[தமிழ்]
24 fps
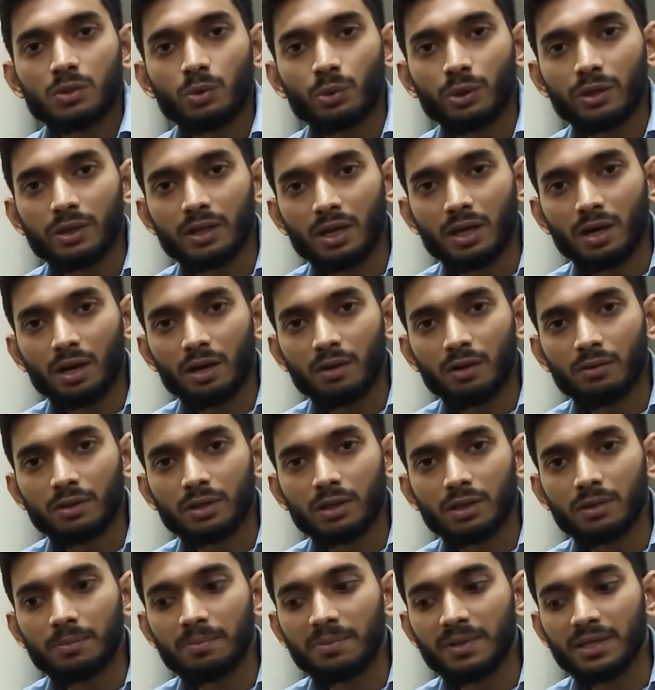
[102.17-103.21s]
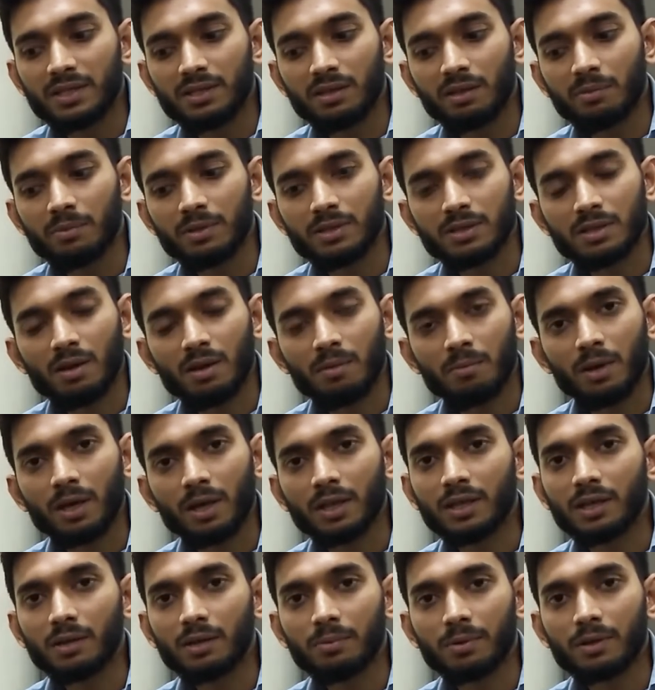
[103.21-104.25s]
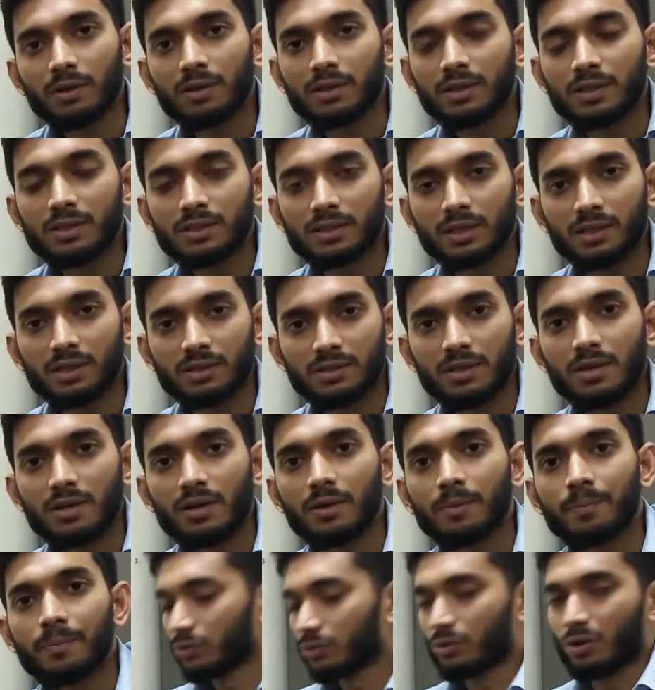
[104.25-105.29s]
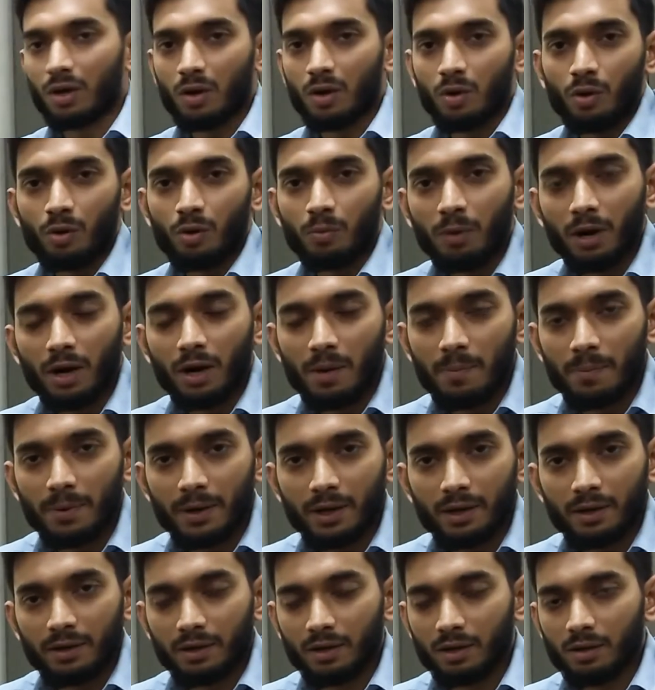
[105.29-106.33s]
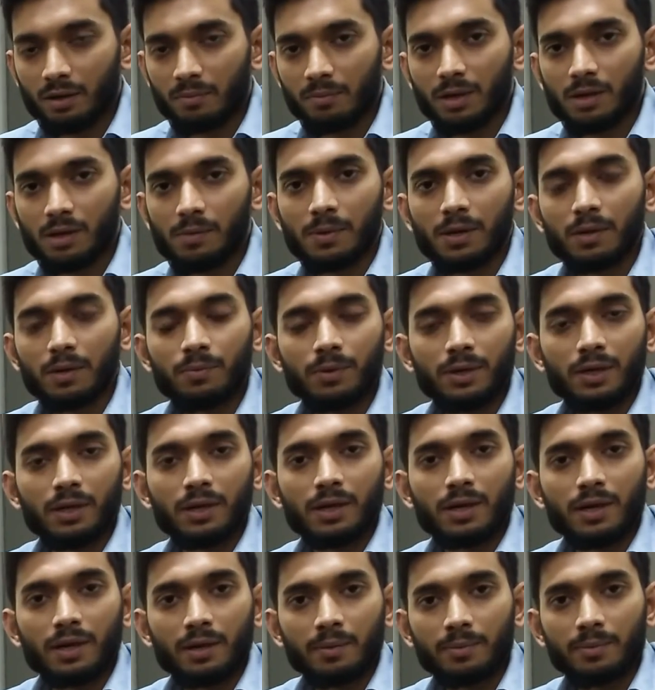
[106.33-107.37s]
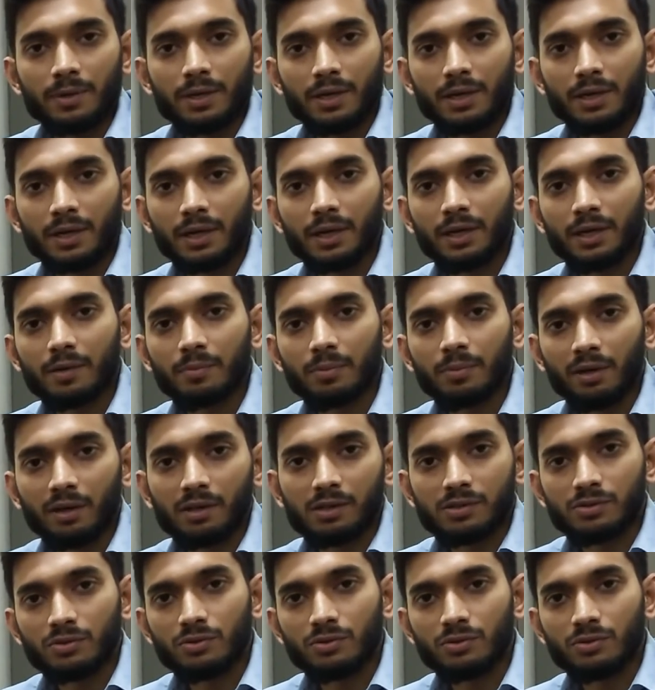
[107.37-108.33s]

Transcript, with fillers: ஸோ இதனால் வந்து பிசிபிஸ்லாம் பாதிக்கப்படுறதுக்கு சான்ஸ் இருக்குது ஸோ நான் ஒரு பல்பை நார்மலாக ப்ளக் பாயிண்டில் கனெக்ட் பண்ணியிருக்கேன் இப்போ நான்